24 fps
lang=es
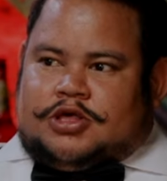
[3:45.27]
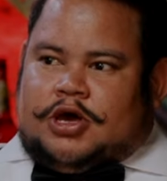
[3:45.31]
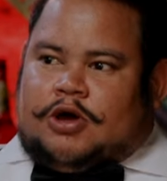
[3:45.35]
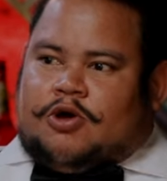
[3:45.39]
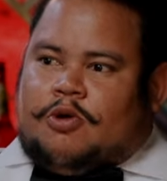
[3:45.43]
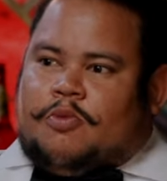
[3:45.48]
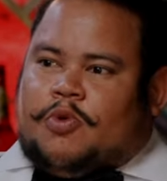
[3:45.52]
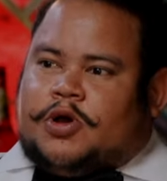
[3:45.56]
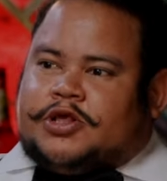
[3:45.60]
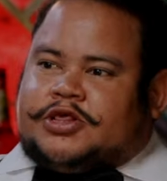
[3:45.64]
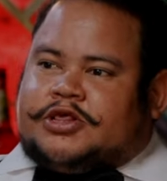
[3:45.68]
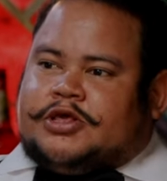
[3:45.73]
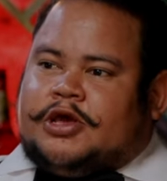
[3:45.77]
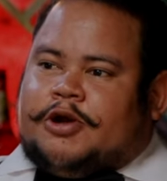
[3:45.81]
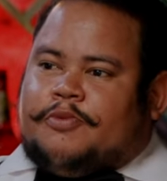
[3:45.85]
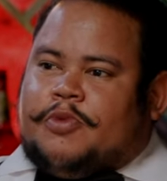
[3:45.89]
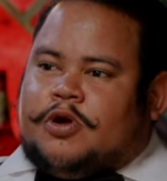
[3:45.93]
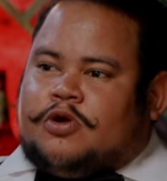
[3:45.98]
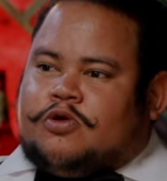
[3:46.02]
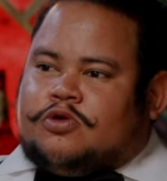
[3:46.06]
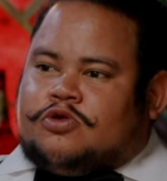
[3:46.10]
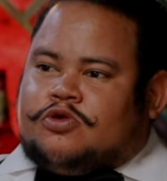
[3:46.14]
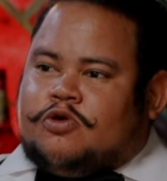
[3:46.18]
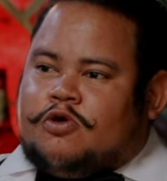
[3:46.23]
¿cómo así,
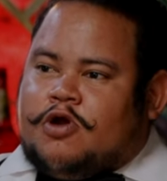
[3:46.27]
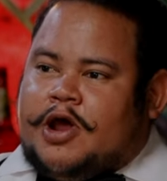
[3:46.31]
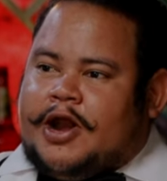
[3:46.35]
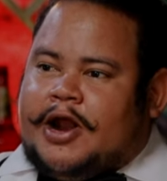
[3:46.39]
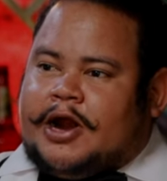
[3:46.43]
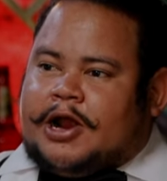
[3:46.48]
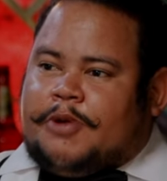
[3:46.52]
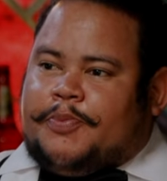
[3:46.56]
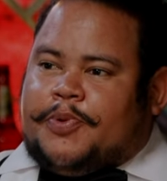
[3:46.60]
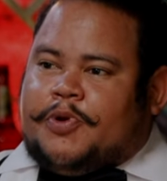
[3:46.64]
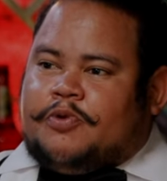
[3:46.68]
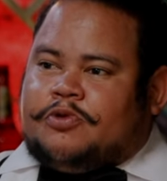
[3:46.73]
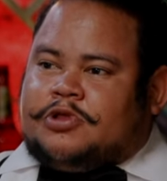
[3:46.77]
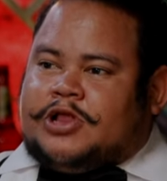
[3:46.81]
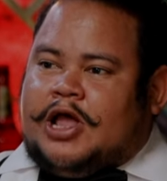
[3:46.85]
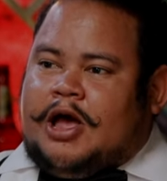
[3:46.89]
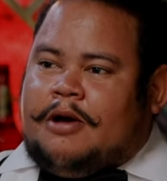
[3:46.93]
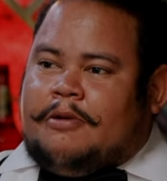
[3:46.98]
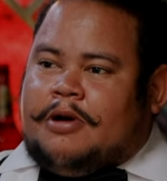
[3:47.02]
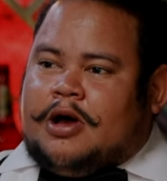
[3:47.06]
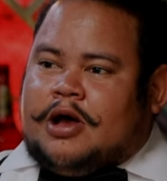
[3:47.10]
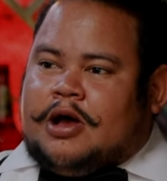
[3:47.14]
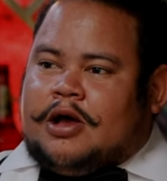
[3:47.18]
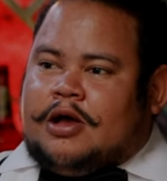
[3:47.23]
hermano? Yo no era el que
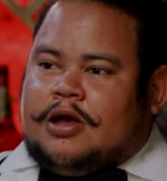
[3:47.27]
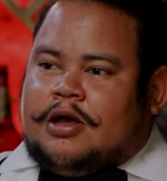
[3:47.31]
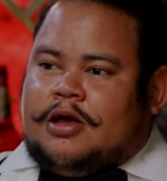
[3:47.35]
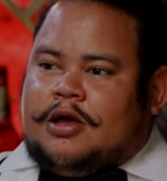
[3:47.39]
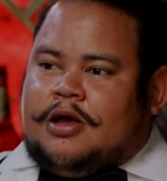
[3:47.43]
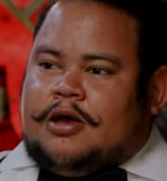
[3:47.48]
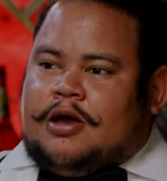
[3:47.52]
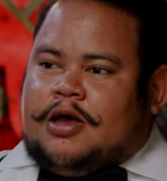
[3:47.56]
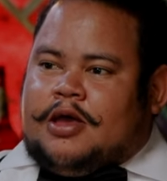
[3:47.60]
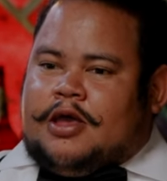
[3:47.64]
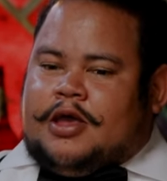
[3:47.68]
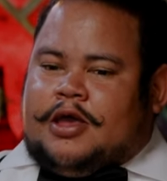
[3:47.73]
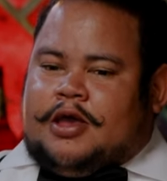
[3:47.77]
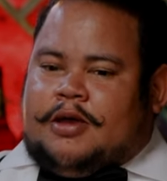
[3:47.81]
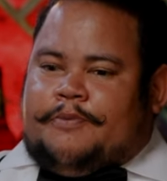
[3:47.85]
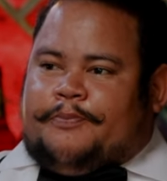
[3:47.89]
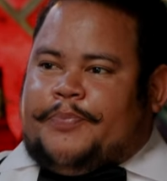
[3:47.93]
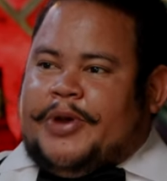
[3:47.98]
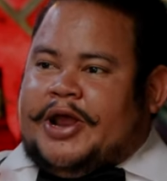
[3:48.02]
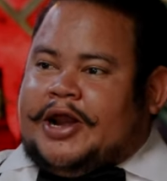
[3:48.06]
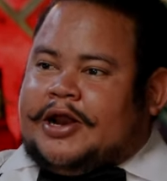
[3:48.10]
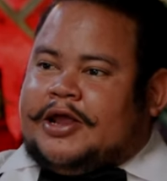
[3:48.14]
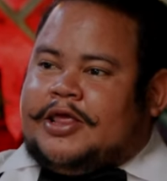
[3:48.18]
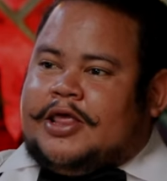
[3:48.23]
preguntaba. Eh,
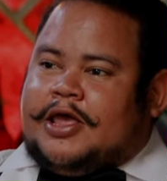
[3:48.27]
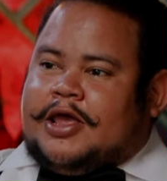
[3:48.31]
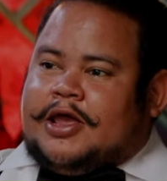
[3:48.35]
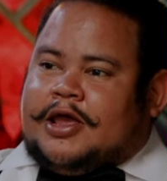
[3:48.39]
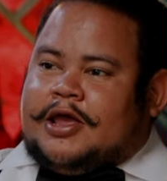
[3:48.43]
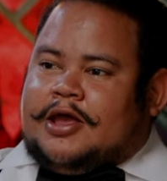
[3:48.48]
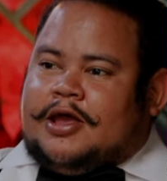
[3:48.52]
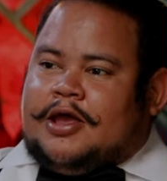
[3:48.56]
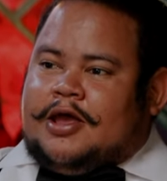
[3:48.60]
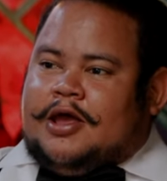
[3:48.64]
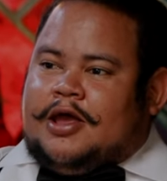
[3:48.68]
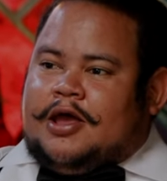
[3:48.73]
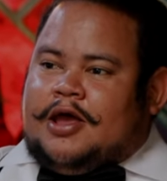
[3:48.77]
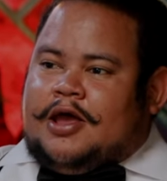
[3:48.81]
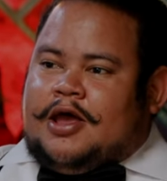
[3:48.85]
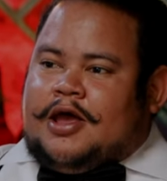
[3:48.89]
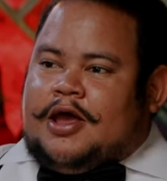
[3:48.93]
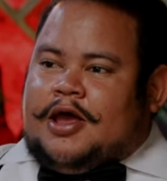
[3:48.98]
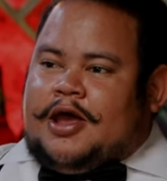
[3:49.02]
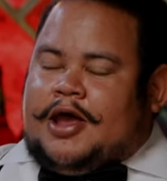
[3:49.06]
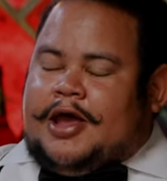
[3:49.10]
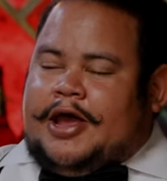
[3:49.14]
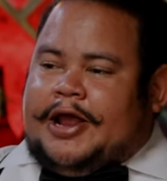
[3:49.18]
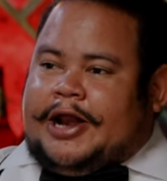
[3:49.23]
PRD,
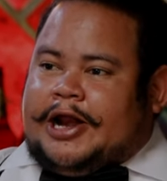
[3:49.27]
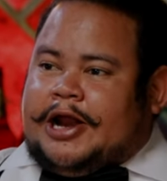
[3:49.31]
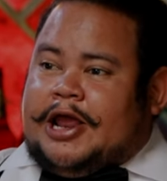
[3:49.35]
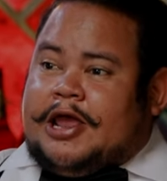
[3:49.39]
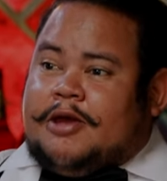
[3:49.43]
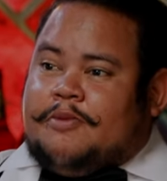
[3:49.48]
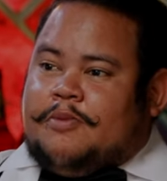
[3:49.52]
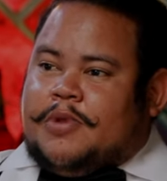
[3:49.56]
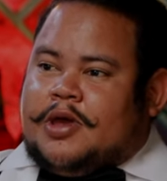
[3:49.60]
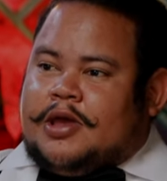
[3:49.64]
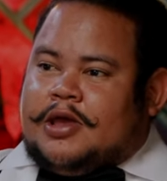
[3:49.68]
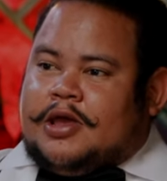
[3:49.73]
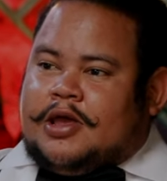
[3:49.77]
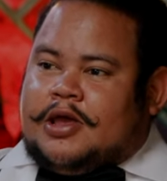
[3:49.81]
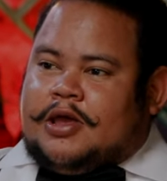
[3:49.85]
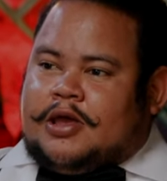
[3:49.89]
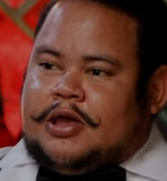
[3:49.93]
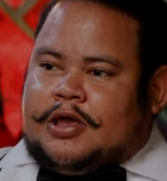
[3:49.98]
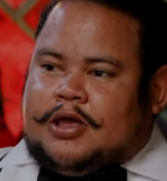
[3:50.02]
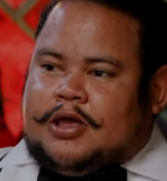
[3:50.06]
RM,